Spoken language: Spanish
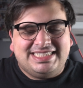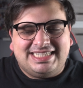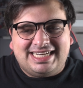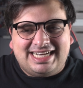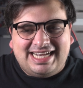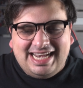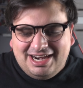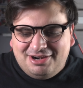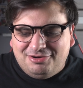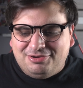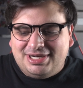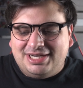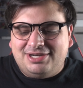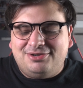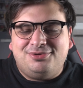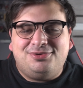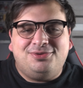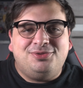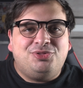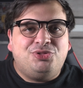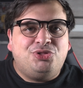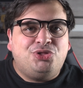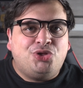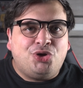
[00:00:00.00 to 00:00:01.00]
Claro que
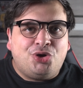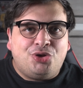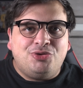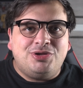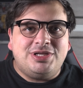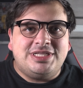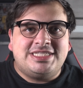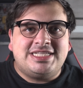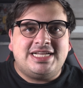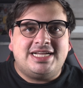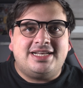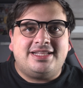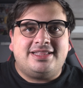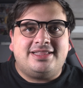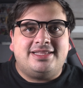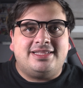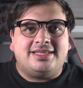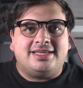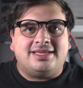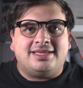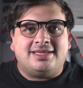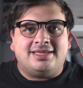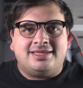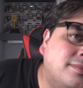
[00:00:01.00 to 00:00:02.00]
no, todo es arte.